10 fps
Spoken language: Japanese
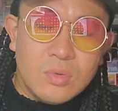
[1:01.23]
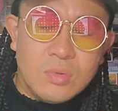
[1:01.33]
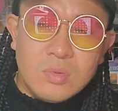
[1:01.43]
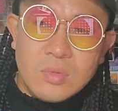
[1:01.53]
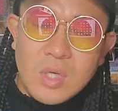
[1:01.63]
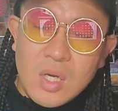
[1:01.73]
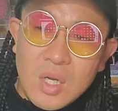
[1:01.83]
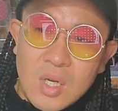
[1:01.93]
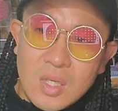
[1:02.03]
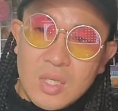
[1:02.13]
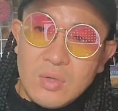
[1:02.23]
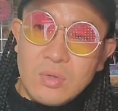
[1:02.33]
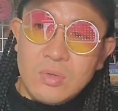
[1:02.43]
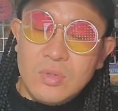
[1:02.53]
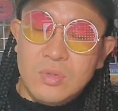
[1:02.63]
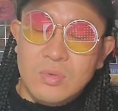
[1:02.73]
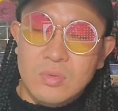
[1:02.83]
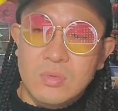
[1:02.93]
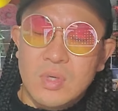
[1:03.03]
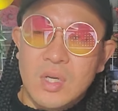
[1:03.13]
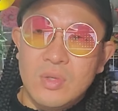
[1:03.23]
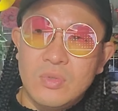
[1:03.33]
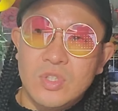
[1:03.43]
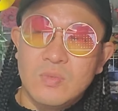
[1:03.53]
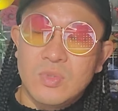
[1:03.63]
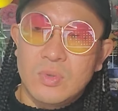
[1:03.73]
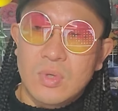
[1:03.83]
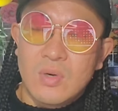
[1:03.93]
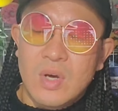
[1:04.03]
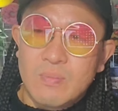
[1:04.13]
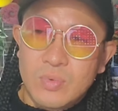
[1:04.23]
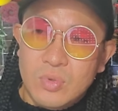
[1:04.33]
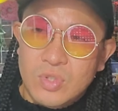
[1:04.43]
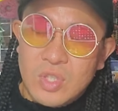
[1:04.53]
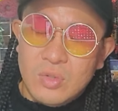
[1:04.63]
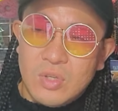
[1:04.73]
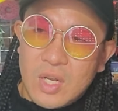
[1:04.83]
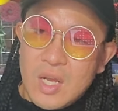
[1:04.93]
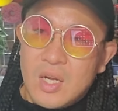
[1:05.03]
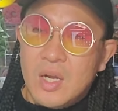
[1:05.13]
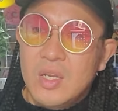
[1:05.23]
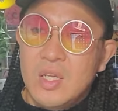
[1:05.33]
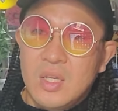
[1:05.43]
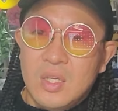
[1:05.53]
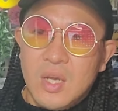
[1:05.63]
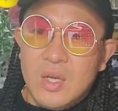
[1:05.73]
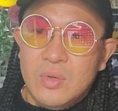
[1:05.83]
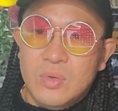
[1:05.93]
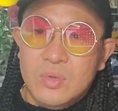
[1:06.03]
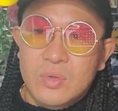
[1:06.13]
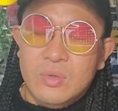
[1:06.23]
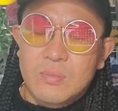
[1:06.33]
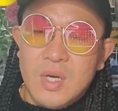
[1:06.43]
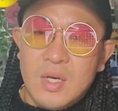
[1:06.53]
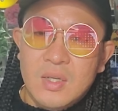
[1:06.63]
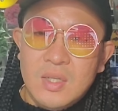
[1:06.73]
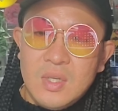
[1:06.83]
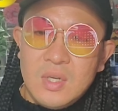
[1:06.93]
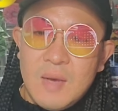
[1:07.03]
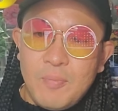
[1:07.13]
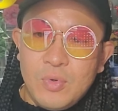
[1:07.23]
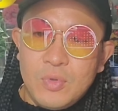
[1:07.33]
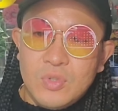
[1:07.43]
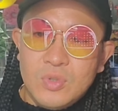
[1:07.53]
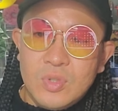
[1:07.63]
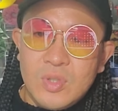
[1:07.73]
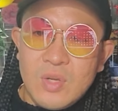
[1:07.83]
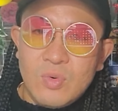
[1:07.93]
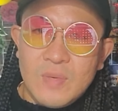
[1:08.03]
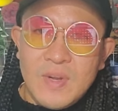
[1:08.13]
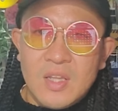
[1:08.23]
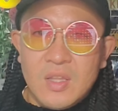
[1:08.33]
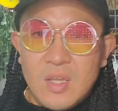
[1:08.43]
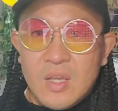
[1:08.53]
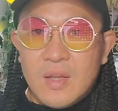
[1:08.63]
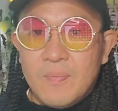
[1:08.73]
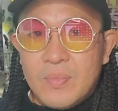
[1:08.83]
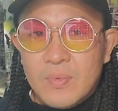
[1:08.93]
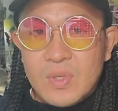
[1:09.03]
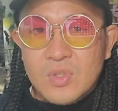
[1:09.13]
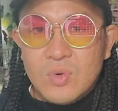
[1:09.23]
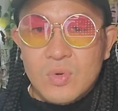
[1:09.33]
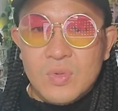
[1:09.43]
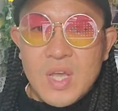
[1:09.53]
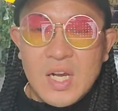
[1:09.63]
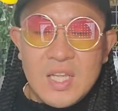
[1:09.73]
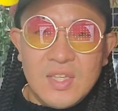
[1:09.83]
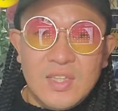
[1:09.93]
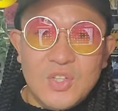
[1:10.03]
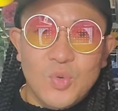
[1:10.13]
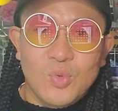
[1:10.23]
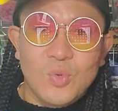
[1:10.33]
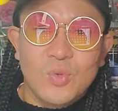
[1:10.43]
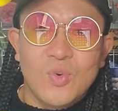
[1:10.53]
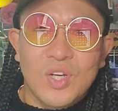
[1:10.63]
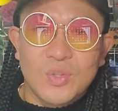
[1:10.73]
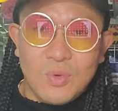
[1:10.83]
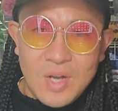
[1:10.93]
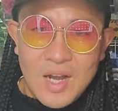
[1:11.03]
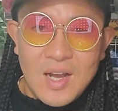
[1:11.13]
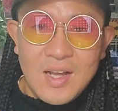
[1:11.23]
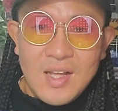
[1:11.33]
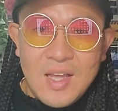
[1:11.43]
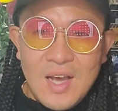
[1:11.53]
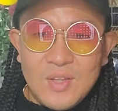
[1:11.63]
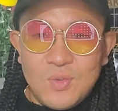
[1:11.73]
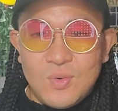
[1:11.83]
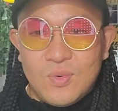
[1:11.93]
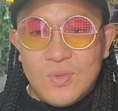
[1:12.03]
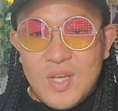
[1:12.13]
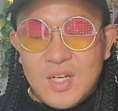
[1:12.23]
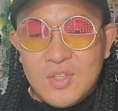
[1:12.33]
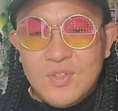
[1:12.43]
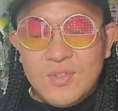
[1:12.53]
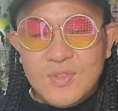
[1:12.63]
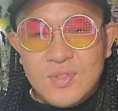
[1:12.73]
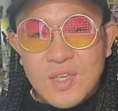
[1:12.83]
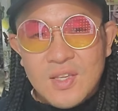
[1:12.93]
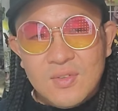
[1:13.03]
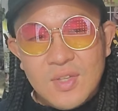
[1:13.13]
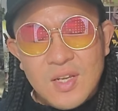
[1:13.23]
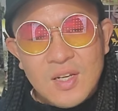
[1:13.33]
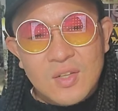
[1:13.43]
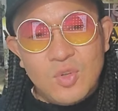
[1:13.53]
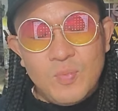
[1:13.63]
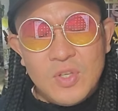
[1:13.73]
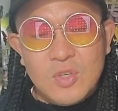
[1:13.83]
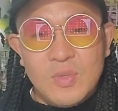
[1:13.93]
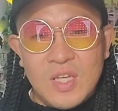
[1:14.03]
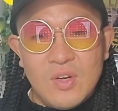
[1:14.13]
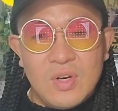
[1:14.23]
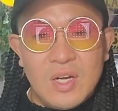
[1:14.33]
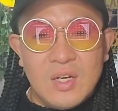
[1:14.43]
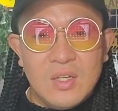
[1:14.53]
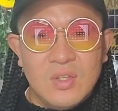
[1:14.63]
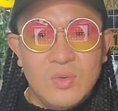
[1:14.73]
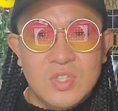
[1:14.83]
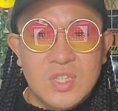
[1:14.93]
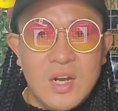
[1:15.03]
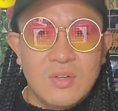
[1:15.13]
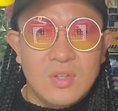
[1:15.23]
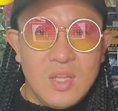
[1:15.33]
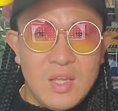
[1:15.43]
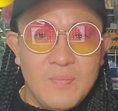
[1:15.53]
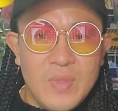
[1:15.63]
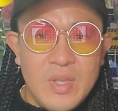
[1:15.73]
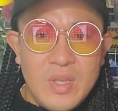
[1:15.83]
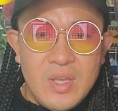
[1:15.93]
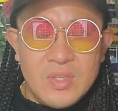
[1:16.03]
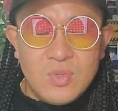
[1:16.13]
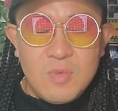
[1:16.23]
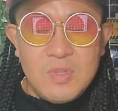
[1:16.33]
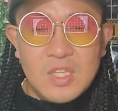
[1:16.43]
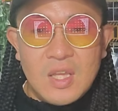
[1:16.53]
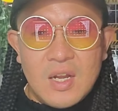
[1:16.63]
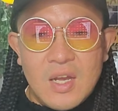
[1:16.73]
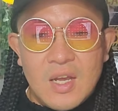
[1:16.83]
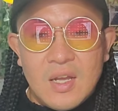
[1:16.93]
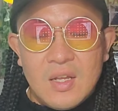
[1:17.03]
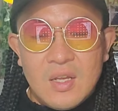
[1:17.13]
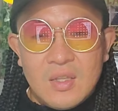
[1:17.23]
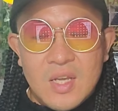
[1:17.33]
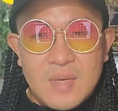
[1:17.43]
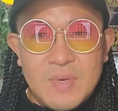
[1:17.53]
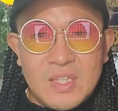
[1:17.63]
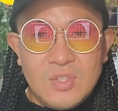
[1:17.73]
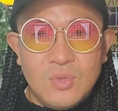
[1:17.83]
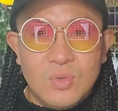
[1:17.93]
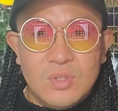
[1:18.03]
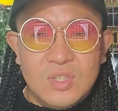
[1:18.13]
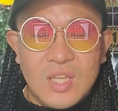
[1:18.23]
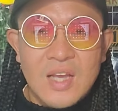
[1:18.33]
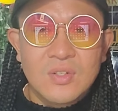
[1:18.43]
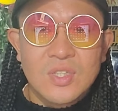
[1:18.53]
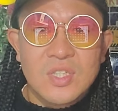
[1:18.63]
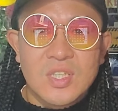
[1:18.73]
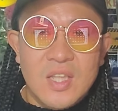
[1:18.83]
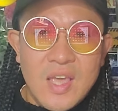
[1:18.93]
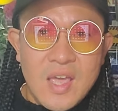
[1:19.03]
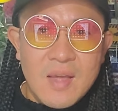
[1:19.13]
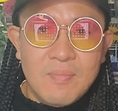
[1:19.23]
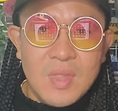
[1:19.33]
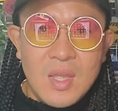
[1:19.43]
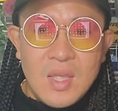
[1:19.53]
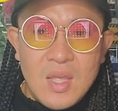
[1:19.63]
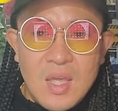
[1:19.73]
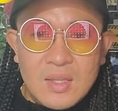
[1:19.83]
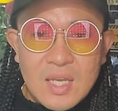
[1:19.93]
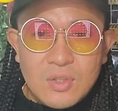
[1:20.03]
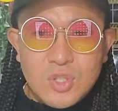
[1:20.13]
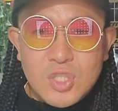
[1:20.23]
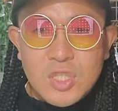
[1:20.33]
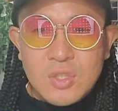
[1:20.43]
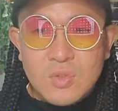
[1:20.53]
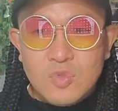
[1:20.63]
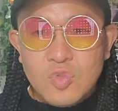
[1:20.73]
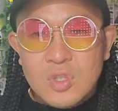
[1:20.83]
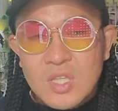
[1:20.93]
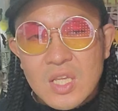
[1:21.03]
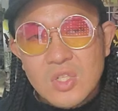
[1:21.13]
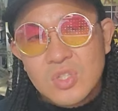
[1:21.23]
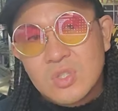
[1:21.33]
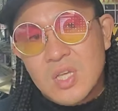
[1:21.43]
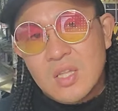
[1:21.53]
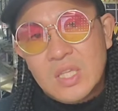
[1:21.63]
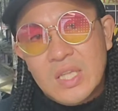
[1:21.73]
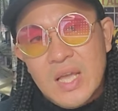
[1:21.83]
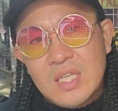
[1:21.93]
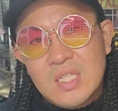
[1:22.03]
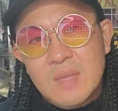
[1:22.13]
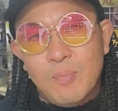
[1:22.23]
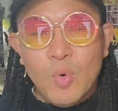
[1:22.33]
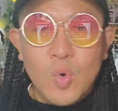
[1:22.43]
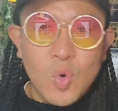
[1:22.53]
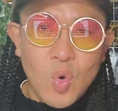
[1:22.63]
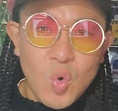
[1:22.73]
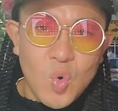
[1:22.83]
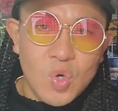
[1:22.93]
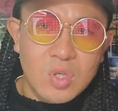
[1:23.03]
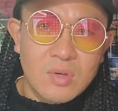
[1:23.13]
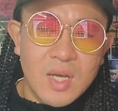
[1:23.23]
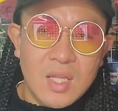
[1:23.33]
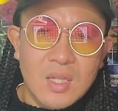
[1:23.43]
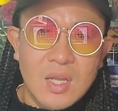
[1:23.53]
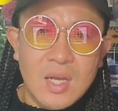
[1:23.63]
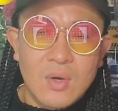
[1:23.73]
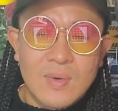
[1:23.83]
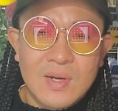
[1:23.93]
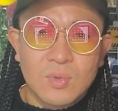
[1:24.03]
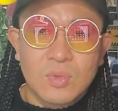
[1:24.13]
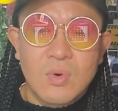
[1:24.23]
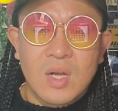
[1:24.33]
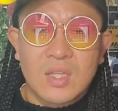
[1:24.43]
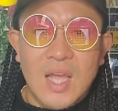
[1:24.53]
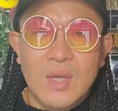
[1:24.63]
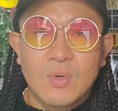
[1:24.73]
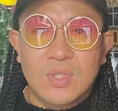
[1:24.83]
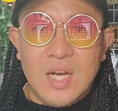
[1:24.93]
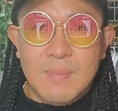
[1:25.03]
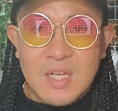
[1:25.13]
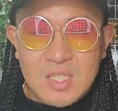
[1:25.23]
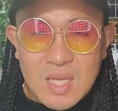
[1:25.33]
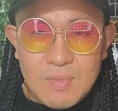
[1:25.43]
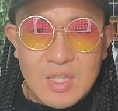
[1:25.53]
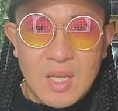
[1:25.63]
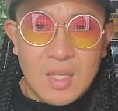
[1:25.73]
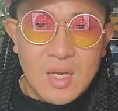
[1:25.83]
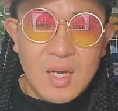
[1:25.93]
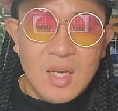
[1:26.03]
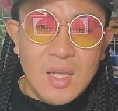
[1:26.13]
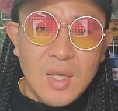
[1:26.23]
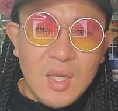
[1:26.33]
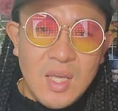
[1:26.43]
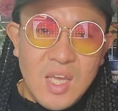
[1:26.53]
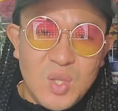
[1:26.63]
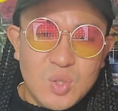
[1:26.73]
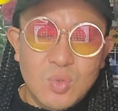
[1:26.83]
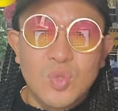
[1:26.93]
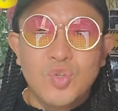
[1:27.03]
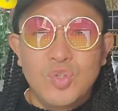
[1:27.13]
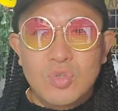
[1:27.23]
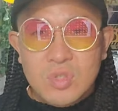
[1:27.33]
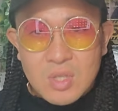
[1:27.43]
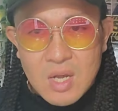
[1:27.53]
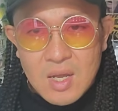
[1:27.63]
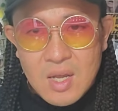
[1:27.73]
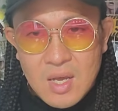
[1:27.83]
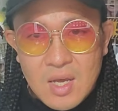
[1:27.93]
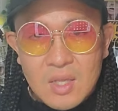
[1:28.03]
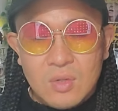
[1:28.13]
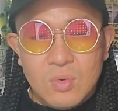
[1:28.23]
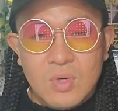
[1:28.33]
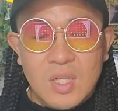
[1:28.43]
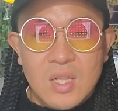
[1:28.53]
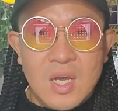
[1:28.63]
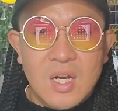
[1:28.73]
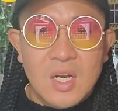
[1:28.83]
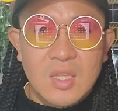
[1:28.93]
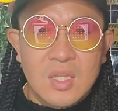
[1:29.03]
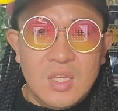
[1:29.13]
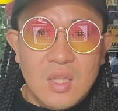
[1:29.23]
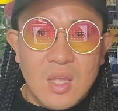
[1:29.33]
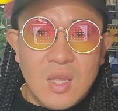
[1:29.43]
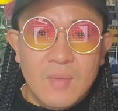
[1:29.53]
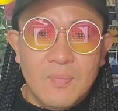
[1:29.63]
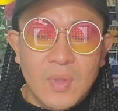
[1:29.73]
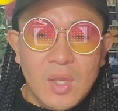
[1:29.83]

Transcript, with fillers: 動画かな昨日動画、YouTube の動画をアップロードしてる時かなんかに、あのー、まあ、アップロード中って結構暇なんで、その流れてきたショート動画とか、あとなんかニュース系のなんかトピックみたいのが表示されるんで、えそれ見てたら、なんかまたそのタクシーで、えー、タクシー運転手さんに対して暴行を加えた、まあ、男が逮捕されましたみたいな、えー、そうそういうニュースが、はい、動画で流れてきて、